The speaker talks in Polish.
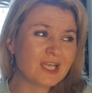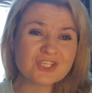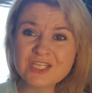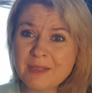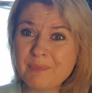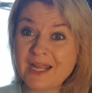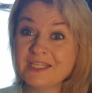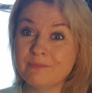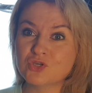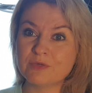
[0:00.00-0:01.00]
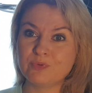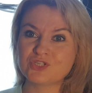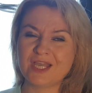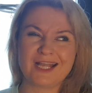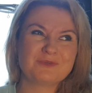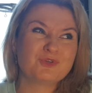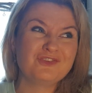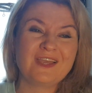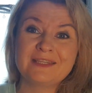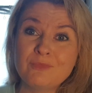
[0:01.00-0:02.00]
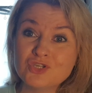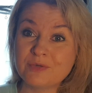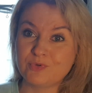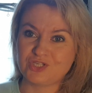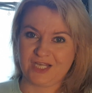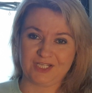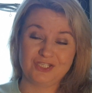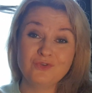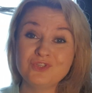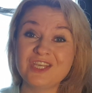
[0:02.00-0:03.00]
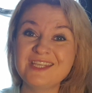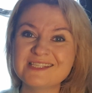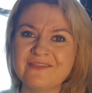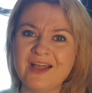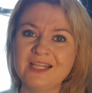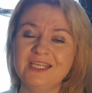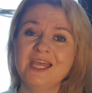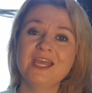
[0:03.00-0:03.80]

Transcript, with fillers: że te pranie może poczekać, bo świat może poczekać i on się nie zawali.